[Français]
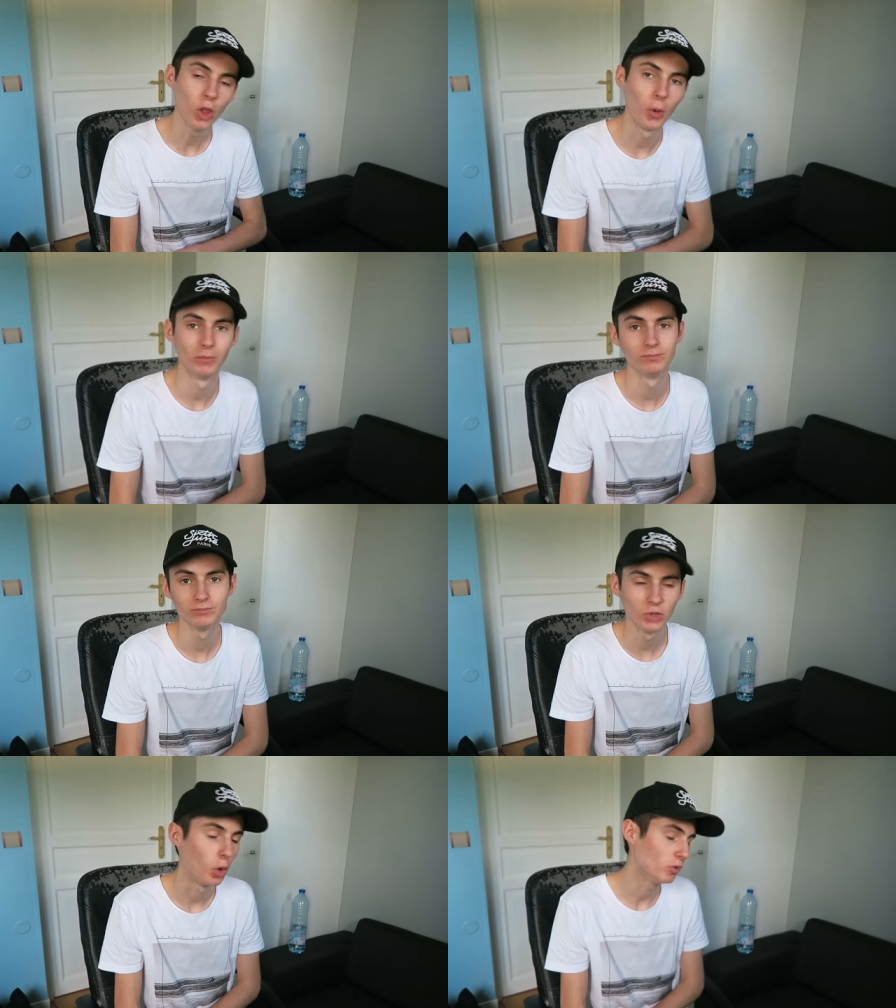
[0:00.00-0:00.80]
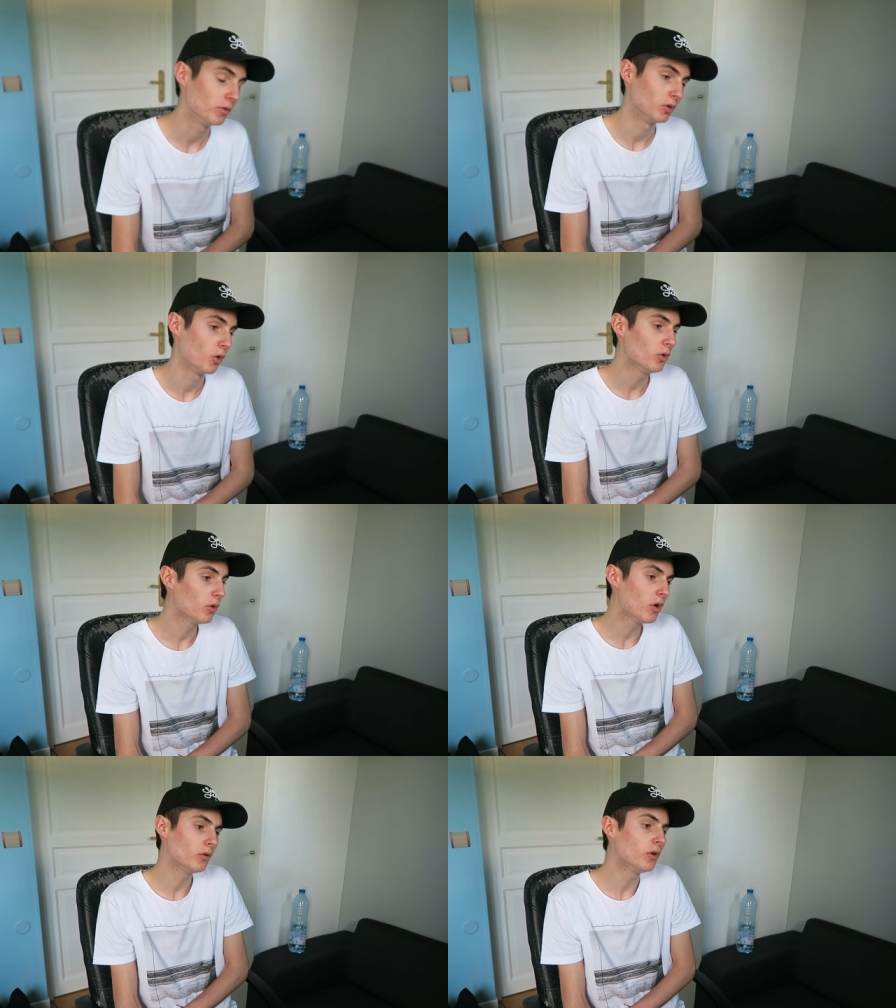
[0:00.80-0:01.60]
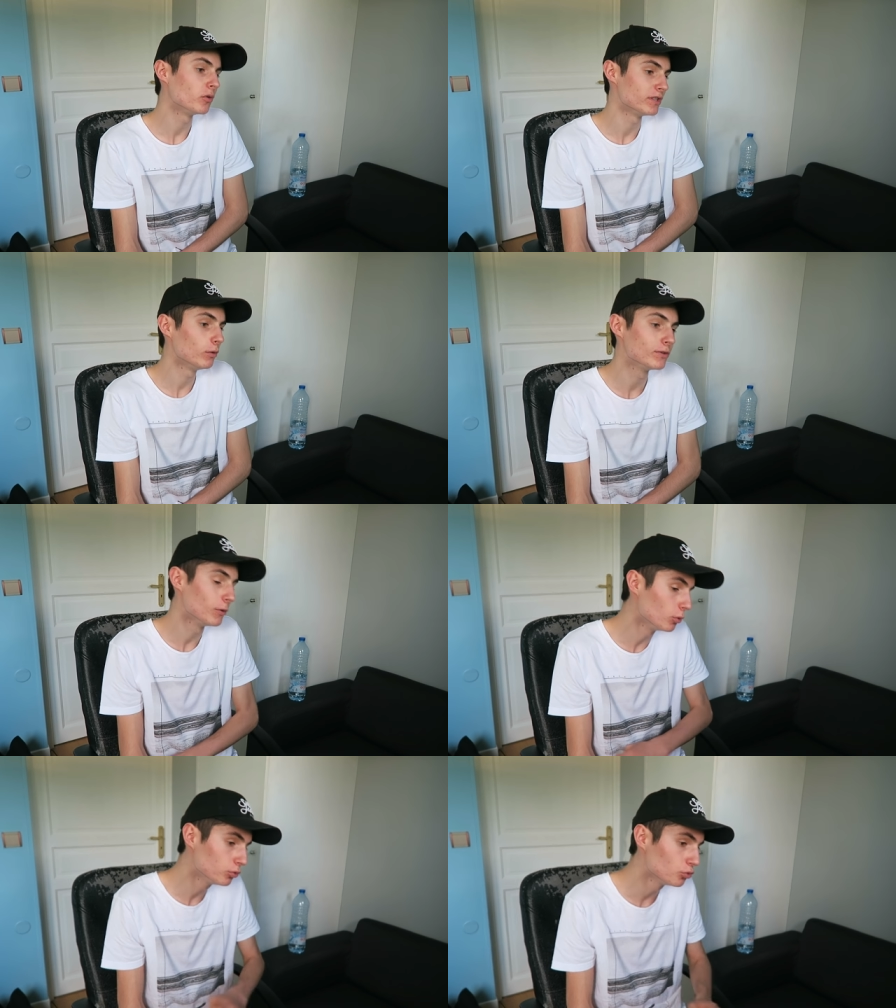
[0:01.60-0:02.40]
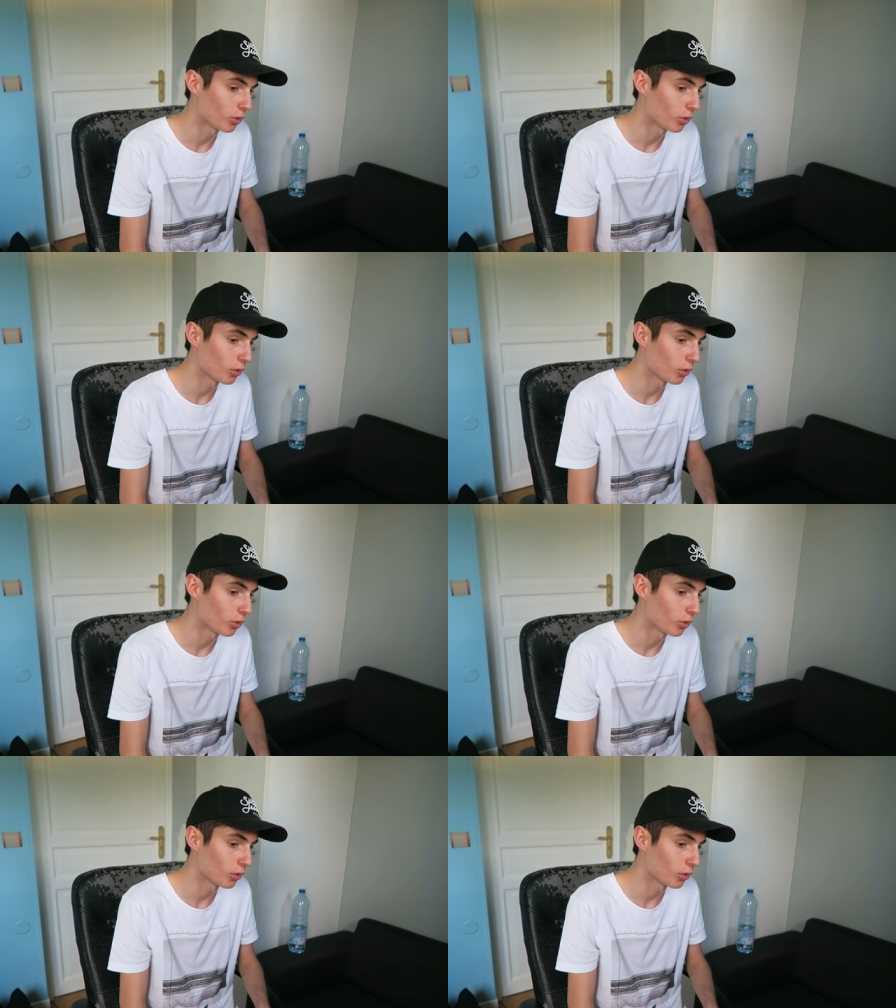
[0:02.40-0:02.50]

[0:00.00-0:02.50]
Non, non, non, non, non. 0-0 toujours.